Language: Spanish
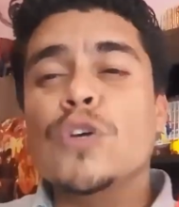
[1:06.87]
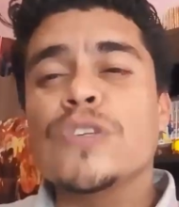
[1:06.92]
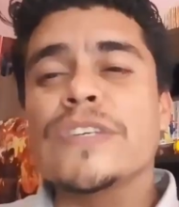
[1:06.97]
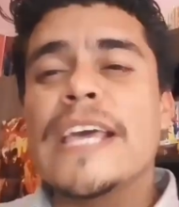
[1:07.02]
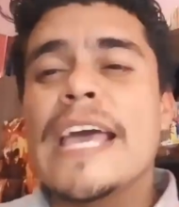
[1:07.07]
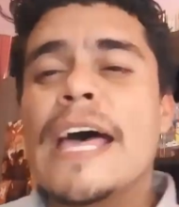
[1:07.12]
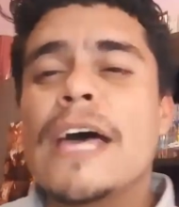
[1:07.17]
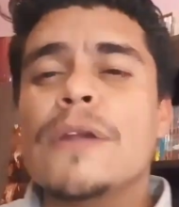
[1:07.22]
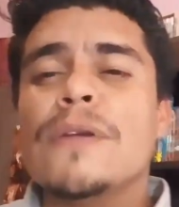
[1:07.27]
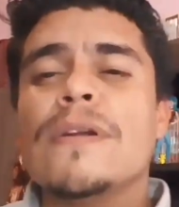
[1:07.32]
Nos
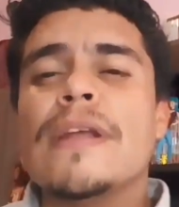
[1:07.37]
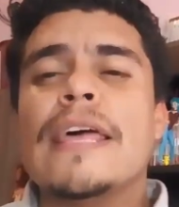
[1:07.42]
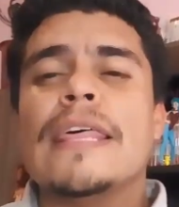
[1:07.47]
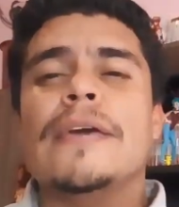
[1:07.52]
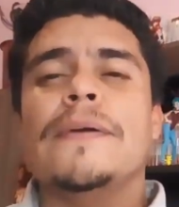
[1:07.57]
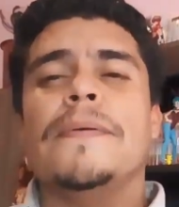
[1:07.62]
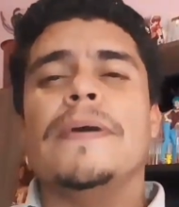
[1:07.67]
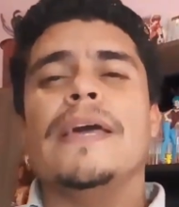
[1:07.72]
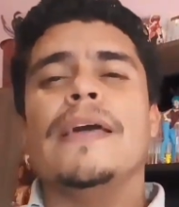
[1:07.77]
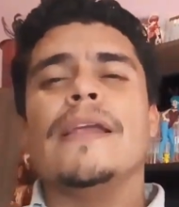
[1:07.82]
quedaron a
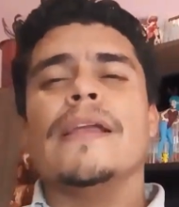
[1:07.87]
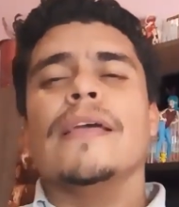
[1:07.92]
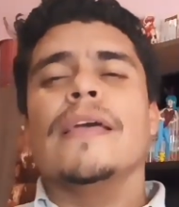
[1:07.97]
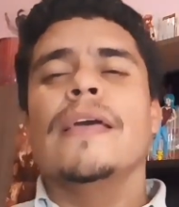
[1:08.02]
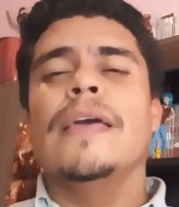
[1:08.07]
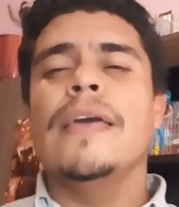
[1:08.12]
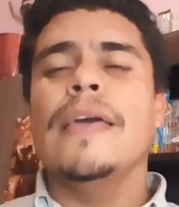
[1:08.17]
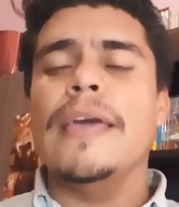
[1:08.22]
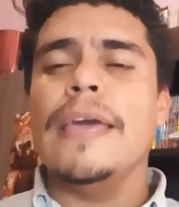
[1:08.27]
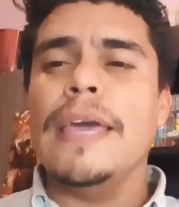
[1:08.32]
deber
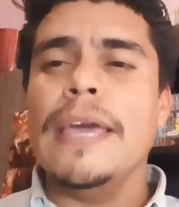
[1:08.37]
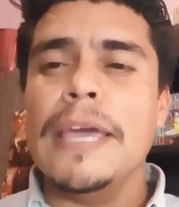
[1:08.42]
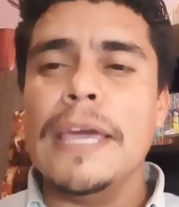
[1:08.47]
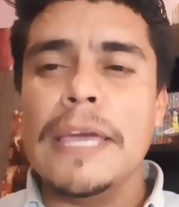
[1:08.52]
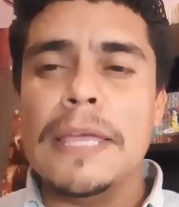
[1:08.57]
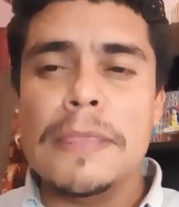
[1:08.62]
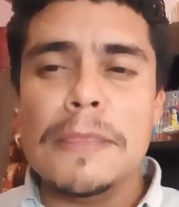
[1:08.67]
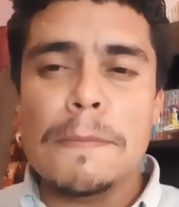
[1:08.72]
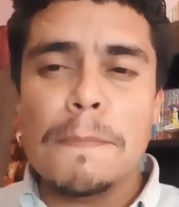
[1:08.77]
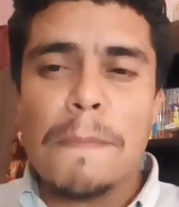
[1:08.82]

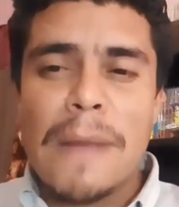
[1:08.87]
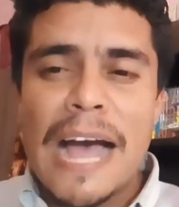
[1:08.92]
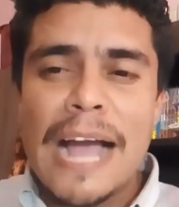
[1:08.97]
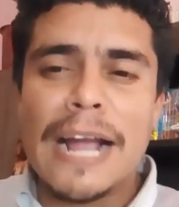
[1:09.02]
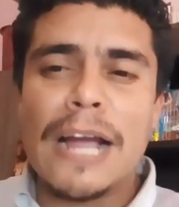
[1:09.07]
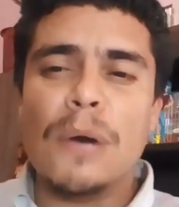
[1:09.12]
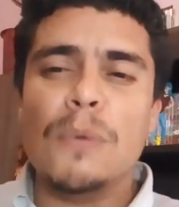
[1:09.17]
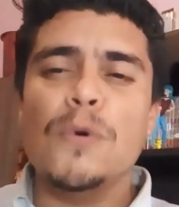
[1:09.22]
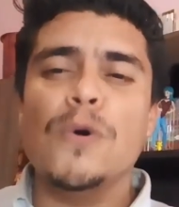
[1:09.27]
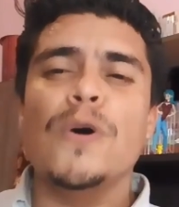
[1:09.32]
en
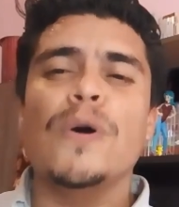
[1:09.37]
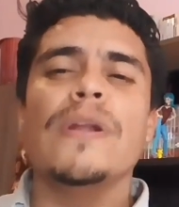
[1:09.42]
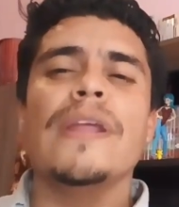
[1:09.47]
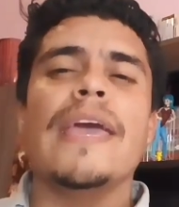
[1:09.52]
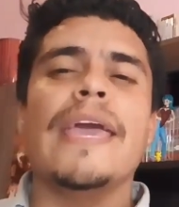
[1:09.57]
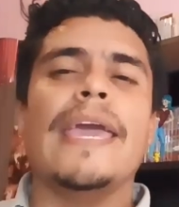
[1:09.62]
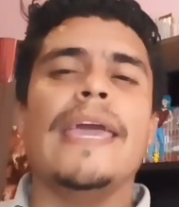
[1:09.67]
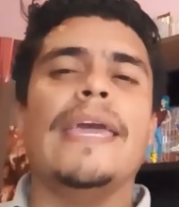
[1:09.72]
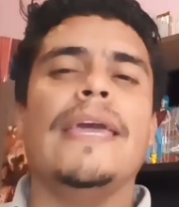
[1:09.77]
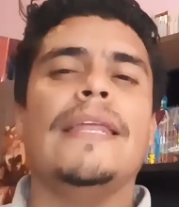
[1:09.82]
Vagabond,
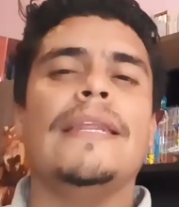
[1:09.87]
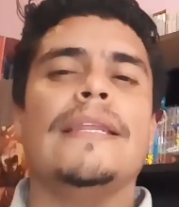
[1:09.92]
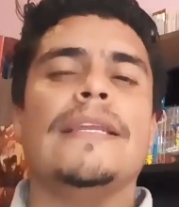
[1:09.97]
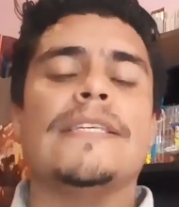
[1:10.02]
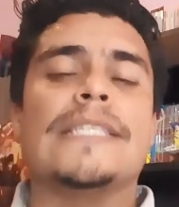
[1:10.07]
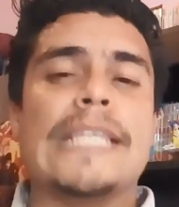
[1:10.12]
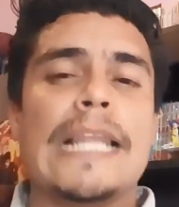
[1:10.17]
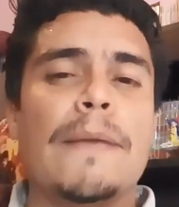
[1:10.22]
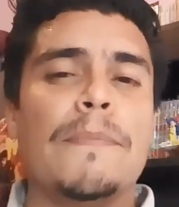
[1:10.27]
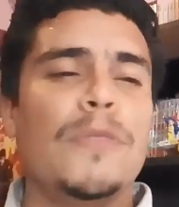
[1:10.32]

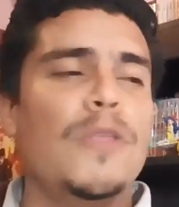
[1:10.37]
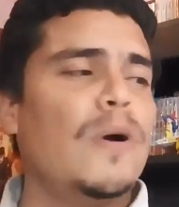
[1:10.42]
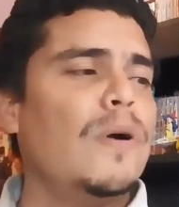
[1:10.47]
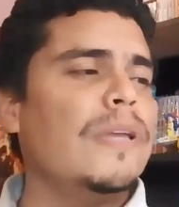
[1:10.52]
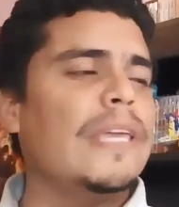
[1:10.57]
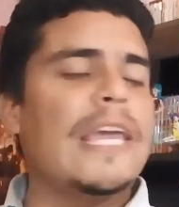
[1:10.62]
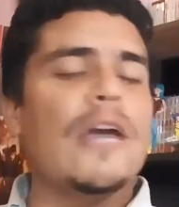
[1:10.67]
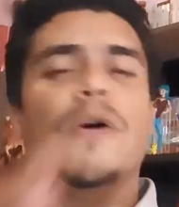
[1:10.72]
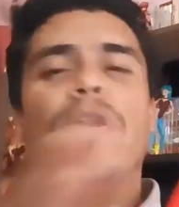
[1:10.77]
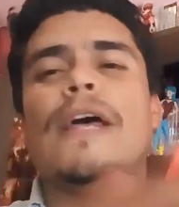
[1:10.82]
en Slam
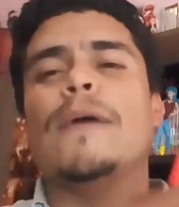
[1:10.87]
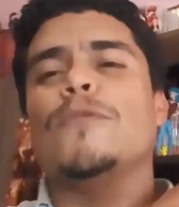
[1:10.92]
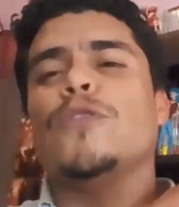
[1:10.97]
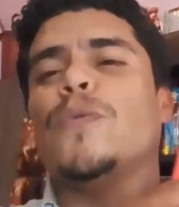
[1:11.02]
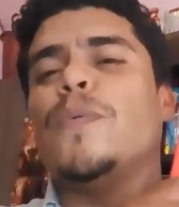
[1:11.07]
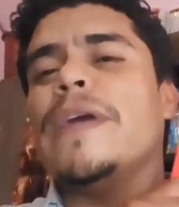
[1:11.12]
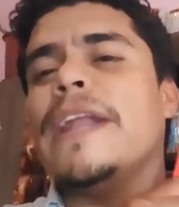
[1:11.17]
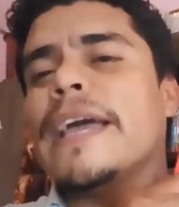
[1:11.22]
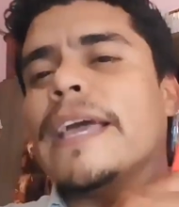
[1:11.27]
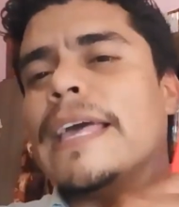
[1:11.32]
Dunk y ahora
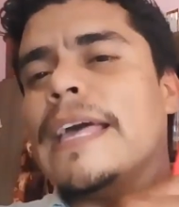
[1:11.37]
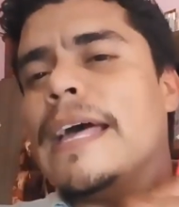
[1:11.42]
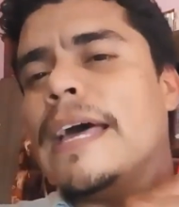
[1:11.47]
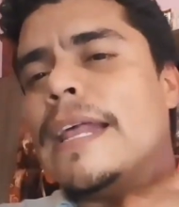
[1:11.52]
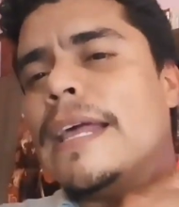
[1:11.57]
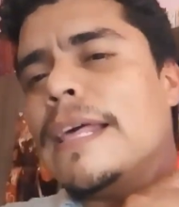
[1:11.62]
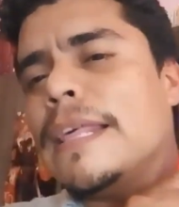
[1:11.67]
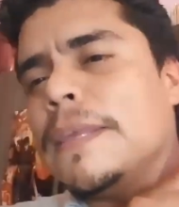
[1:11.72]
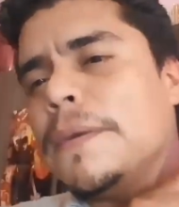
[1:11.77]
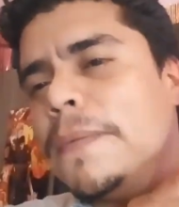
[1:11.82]
nos van a
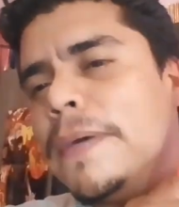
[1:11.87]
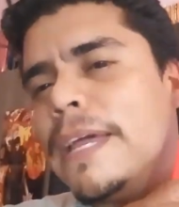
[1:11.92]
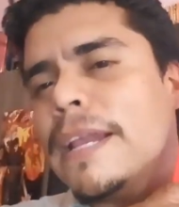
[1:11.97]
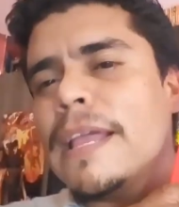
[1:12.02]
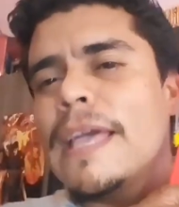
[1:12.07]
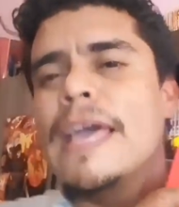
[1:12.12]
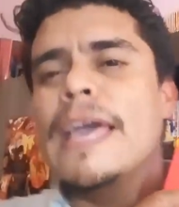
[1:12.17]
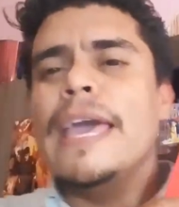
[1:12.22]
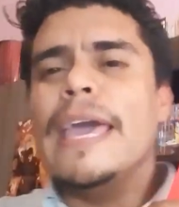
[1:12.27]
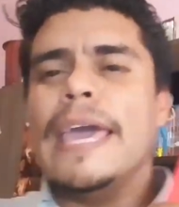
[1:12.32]
quedar a
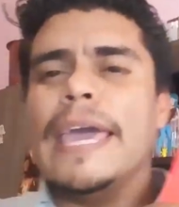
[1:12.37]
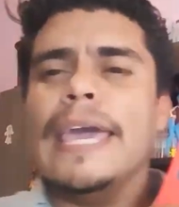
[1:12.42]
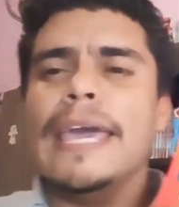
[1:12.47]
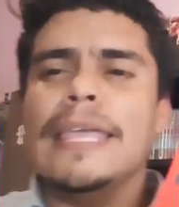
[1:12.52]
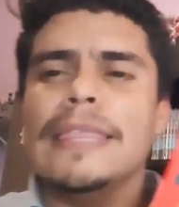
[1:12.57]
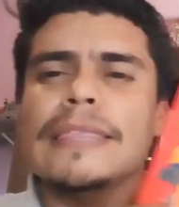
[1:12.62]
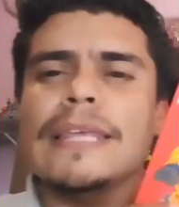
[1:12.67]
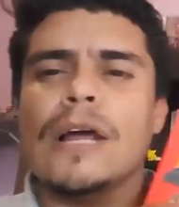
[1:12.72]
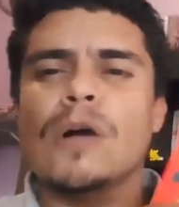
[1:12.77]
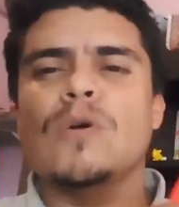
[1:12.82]
deber
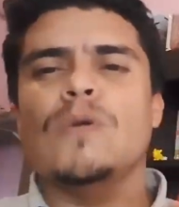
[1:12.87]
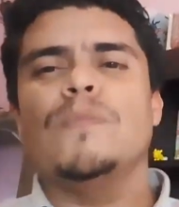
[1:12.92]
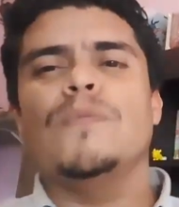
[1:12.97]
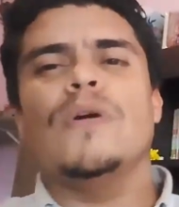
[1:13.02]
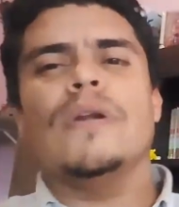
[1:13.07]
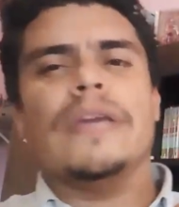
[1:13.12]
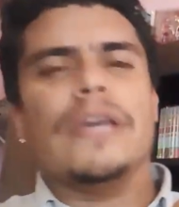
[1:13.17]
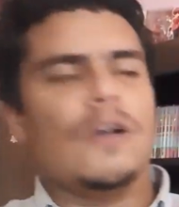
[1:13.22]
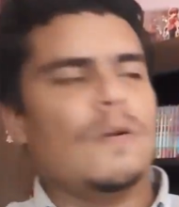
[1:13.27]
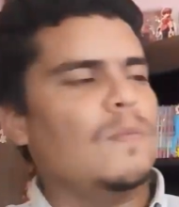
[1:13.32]
en Dragon
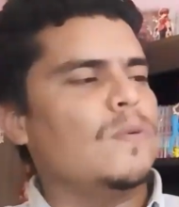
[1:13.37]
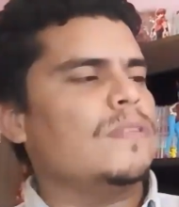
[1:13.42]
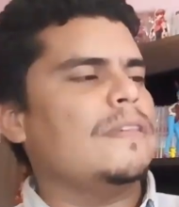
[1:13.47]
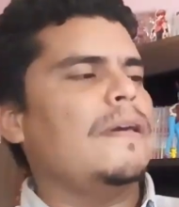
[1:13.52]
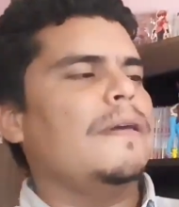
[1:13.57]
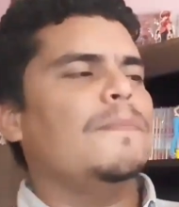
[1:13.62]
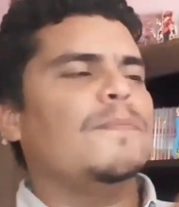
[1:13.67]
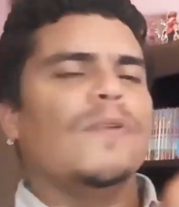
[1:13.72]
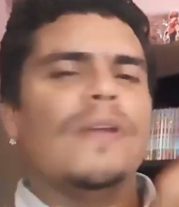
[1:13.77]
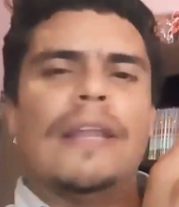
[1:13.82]
Ball, que como
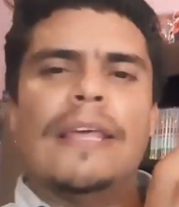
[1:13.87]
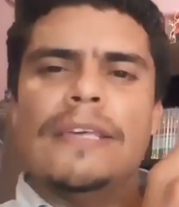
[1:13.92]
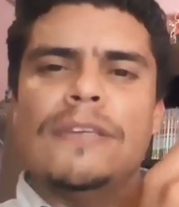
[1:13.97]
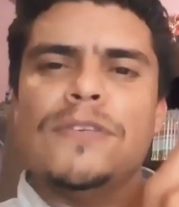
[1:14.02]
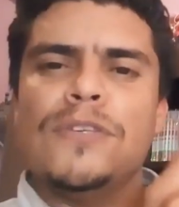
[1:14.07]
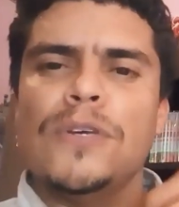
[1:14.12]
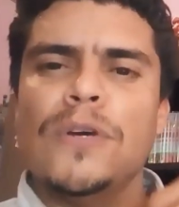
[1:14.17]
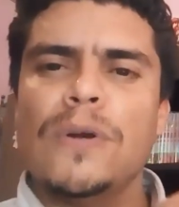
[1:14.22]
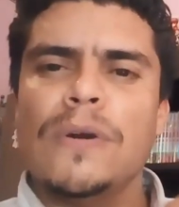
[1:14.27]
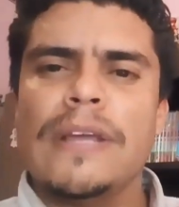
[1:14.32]
saben, pues la
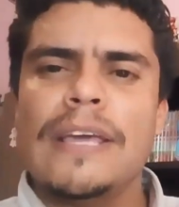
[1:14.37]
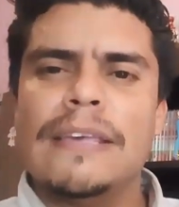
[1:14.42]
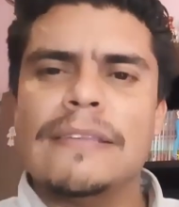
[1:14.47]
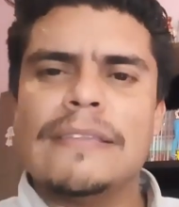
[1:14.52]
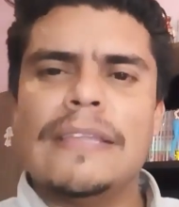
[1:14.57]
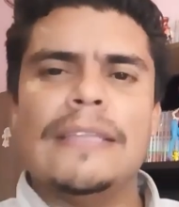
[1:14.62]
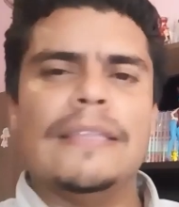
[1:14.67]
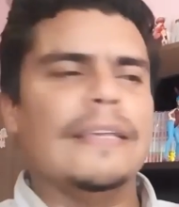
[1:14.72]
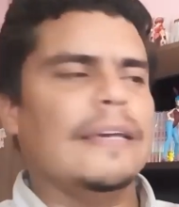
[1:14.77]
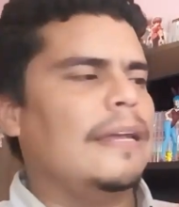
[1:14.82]
edición,
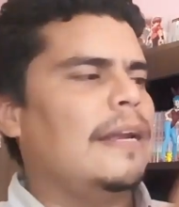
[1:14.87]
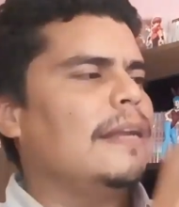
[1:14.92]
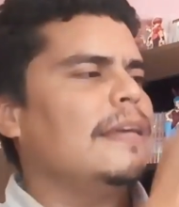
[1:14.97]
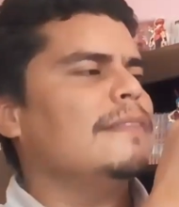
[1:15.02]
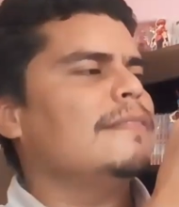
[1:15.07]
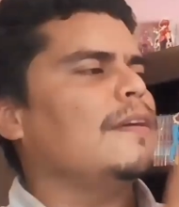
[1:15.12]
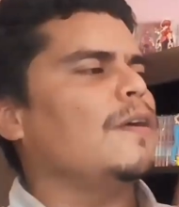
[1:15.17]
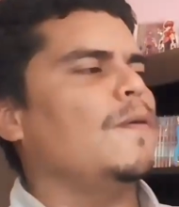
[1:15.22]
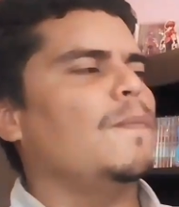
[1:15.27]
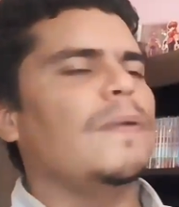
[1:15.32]
esta integral
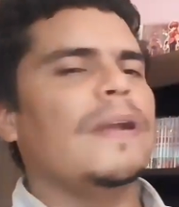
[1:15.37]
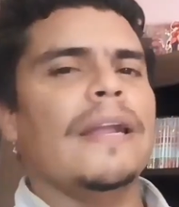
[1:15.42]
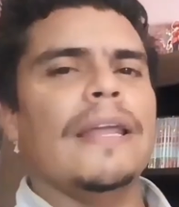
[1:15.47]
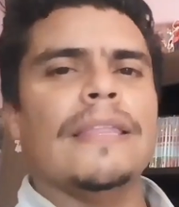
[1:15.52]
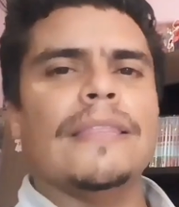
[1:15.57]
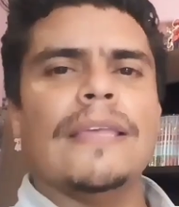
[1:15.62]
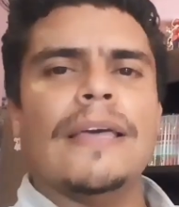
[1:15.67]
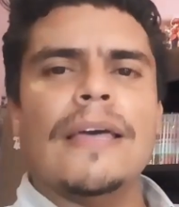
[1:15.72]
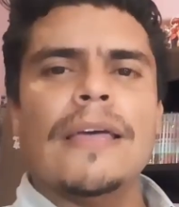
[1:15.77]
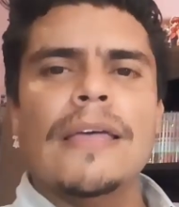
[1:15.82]
que sacó
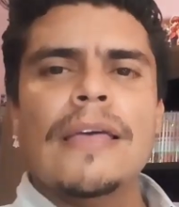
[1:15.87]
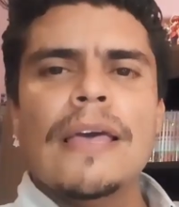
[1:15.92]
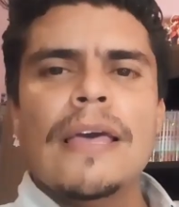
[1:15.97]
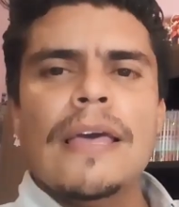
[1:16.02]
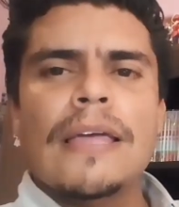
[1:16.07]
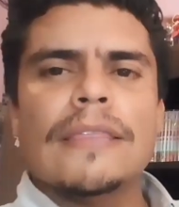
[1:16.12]
Planeta,